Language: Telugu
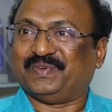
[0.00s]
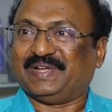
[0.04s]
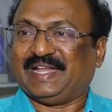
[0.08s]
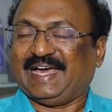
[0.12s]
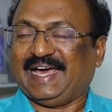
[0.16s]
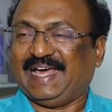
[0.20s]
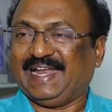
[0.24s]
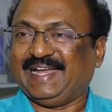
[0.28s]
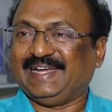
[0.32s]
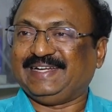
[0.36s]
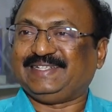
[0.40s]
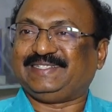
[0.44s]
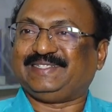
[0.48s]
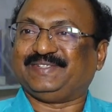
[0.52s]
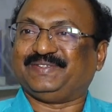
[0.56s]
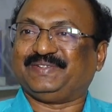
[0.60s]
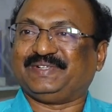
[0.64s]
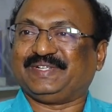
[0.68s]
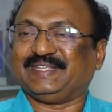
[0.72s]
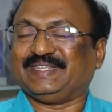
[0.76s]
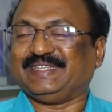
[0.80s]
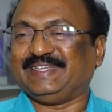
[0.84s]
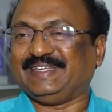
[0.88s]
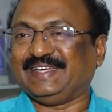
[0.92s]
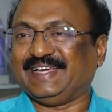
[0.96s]
నాలెడ్జ్
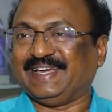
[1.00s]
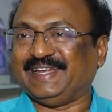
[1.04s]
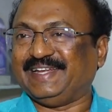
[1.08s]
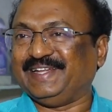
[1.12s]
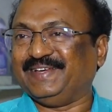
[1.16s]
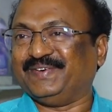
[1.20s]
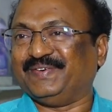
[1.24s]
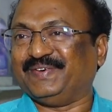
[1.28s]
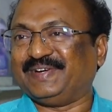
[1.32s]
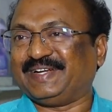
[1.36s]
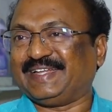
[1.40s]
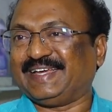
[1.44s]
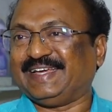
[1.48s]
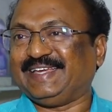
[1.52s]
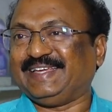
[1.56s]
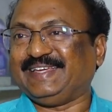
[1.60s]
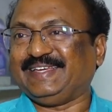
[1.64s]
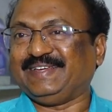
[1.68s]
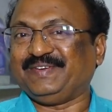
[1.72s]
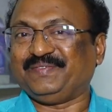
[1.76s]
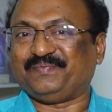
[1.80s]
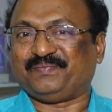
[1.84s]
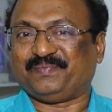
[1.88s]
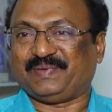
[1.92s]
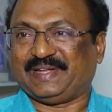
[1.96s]
ఉంటుంది అన్నీ ఉంటాయి
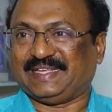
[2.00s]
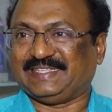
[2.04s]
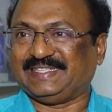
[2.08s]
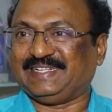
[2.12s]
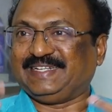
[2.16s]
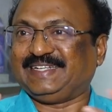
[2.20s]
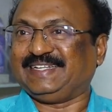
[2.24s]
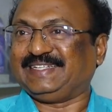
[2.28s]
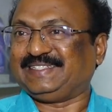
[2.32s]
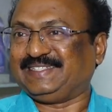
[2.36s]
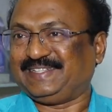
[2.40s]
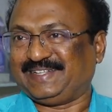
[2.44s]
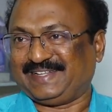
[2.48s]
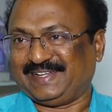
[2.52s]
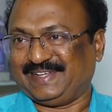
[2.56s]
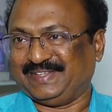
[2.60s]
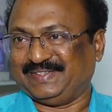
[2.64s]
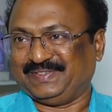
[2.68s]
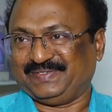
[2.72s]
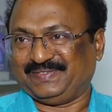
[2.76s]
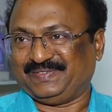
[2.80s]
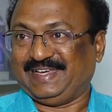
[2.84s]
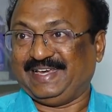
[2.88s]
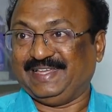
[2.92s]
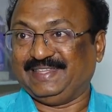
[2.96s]
ప్రజెంటేషన్
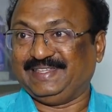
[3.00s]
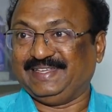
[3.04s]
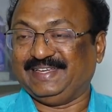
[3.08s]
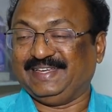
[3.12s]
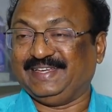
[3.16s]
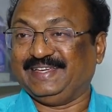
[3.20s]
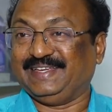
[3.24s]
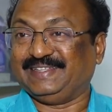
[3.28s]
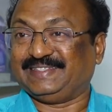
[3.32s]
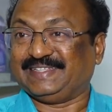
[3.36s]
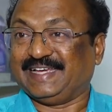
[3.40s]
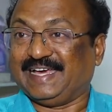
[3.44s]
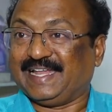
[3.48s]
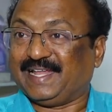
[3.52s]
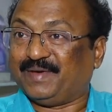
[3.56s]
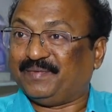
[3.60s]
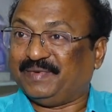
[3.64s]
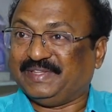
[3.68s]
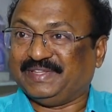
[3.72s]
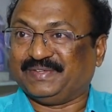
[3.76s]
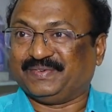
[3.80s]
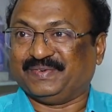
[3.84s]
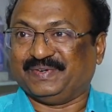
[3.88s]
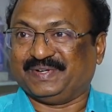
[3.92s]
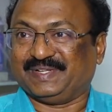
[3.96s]
రాదు అది చాలా
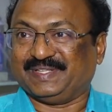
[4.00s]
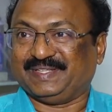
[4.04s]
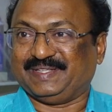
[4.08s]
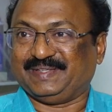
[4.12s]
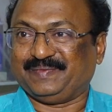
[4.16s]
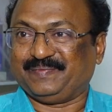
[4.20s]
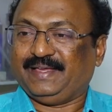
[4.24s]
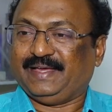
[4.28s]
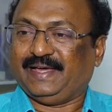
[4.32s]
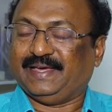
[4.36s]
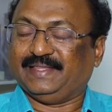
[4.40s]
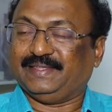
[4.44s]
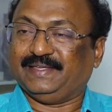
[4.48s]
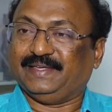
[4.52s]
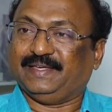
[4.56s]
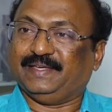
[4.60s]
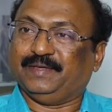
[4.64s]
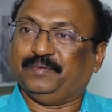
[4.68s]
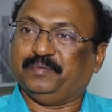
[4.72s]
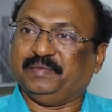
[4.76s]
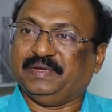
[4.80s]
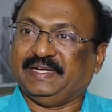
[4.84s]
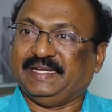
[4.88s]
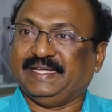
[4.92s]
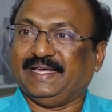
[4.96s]
మందికి ఉంటుంది అది
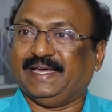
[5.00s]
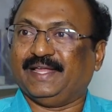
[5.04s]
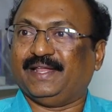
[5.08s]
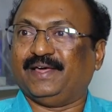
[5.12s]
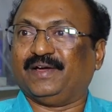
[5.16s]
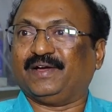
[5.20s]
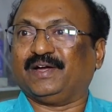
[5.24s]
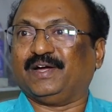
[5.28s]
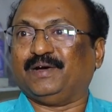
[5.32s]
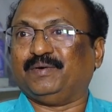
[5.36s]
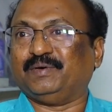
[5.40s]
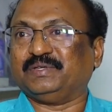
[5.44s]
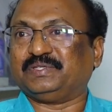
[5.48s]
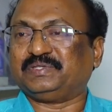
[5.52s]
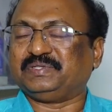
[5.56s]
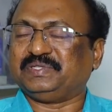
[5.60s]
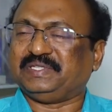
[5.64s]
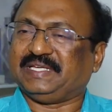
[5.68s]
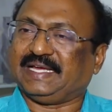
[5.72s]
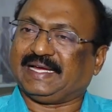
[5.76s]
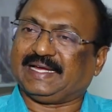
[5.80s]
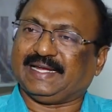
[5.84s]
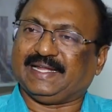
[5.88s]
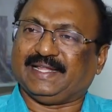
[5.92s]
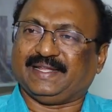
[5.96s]
మీడియాలో కావచ్చు
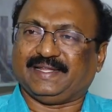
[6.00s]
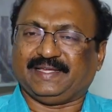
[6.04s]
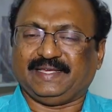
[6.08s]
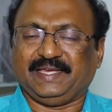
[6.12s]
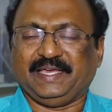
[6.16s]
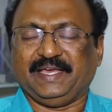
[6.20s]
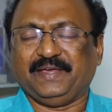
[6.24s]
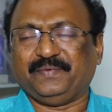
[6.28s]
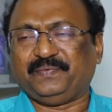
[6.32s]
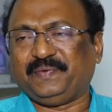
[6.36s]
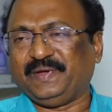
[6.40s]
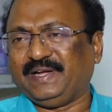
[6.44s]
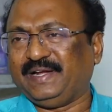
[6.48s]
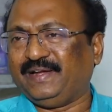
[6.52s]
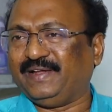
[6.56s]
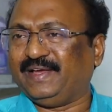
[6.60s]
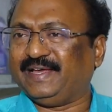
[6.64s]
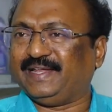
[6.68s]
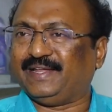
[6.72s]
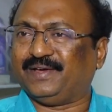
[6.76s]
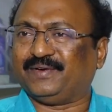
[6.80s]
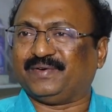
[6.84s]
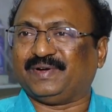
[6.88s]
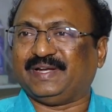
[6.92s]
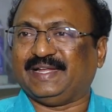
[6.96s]
ఎక్కడైనా ఏ ఫీల్డ్లో
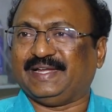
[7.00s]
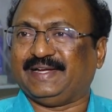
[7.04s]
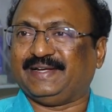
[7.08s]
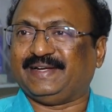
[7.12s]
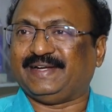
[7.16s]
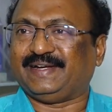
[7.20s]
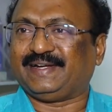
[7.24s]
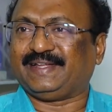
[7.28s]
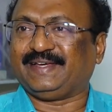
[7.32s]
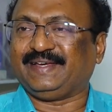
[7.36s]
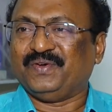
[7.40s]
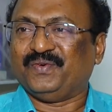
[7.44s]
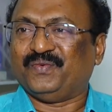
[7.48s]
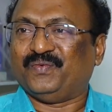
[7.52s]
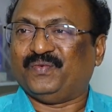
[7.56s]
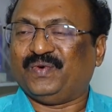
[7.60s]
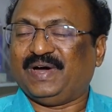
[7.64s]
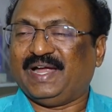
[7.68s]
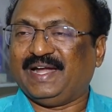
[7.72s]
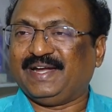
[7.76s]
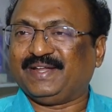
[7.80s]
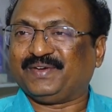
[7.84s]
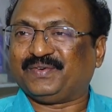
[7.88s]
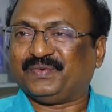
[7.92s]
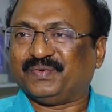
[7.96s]
అయినా కూడా ఏంటంటే
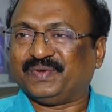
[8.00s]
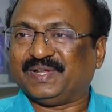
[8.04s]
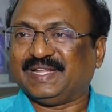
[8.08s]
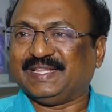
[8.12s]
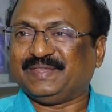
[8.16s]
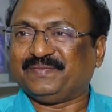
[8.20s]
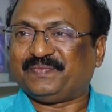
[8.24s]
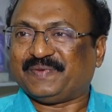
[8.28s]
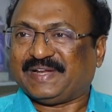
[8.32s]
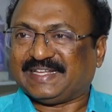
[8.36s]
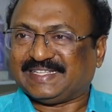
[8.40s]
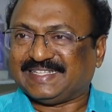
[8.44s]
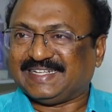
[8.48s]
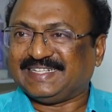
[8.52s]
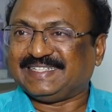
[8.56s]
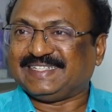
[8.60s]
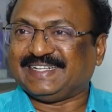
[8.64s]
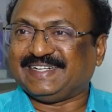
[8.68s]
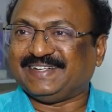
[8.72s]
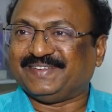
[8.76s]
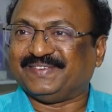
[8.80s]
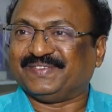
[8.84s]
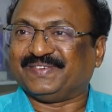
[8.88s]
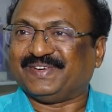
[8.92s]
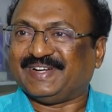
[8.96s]
వాడికి ఉన్నది ప్రజెంట్
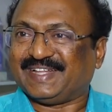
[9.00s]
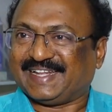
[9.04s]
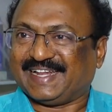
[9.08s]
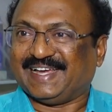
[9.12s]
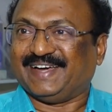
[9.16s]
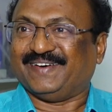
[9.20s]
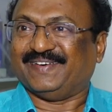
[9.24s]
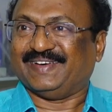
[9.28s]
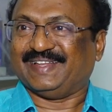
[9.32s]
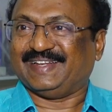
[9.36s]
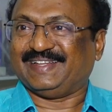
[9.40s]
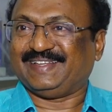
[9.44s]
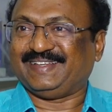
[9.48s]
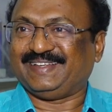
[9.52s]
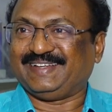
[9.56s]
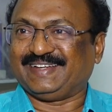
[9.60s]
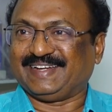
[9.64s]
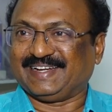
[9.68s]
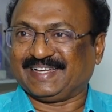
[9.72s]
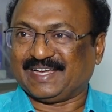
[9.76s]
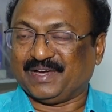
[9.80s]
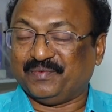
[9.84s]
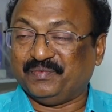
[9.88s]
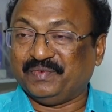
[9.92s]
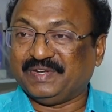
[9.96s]
చేయడం కూడా రావాలి
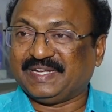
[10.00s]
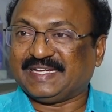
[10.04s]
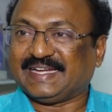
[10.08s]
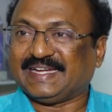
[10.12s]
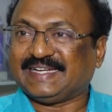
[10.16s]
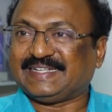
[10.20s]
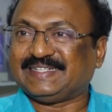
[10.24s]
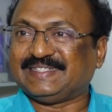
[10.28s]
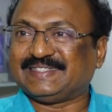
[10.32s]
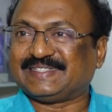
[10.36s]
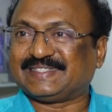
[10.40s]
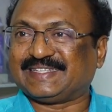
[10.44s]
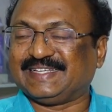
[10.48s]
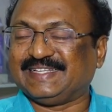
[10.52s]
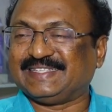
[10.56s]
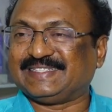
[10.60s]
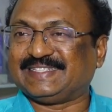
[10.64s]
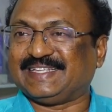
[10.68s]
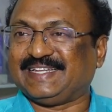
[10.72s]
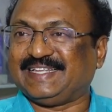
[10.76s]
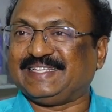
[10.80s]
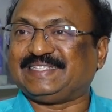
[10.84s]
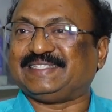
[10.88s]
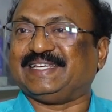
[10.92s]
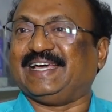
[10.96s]
ఇక్కడ కమ్యూనికేషన్ స్కిల్స్
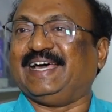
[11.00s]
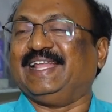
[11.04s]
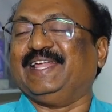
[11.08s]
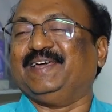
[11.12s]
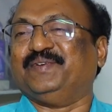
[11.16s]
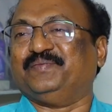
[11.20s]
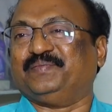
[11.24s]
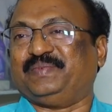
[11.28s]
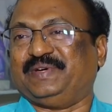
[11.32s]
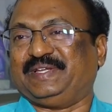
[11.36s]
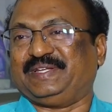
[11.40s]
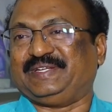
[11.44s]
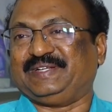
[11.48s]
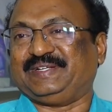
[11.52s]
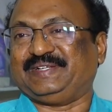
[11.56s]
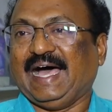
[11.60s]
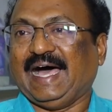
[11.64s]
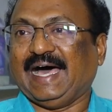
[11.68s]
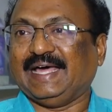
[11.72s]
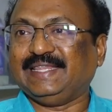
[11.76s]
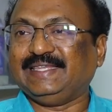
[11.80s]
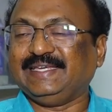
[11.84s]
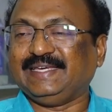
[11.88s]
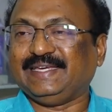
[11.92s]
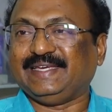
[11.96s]
అనేది చాలా ఇంపార్టెంట్
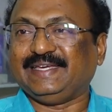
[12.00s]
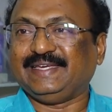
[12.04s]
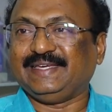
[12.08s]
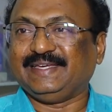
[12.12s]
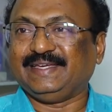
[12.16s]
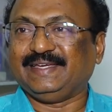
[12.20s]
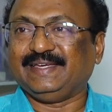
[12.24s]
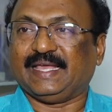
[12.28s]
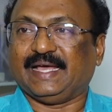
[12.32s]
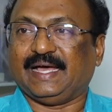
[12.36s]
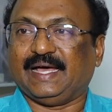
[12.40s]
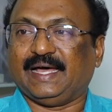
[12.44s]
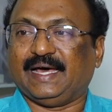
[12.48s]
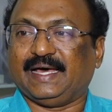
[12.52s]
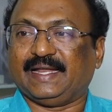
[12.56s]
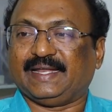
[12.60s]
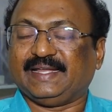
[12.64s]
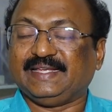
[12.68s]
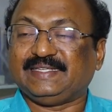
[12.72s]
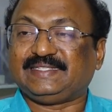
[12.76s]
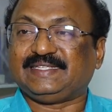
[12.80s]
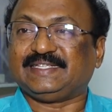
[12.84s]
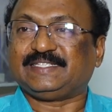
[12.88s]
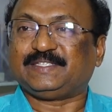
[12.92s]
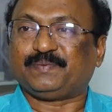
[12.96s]
అది
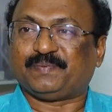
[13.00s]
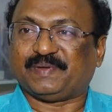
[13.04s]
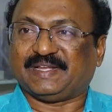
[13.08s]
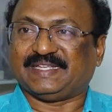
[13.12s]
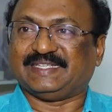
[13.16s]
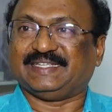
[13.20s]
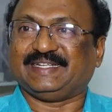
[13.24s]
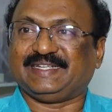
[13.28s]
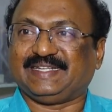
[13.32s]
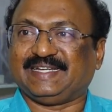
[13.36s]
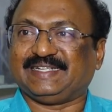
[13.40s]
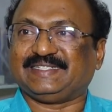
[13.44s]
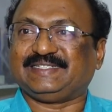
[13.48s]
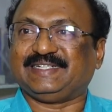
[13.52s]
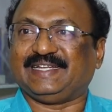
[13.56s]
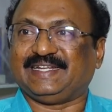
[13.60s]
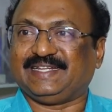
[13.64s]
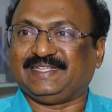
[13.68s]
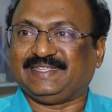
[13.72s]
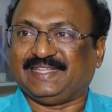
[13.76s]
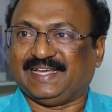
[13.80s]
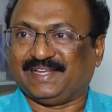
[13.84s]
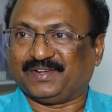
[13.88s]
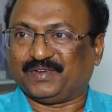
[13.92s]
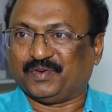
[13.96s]
రీసెర్చ్ ప్రజెంటేషన్
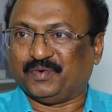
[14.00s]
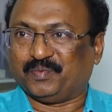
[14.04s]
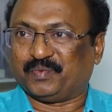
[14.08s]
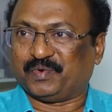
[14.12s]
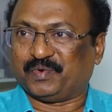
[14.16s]
అనేది దానికి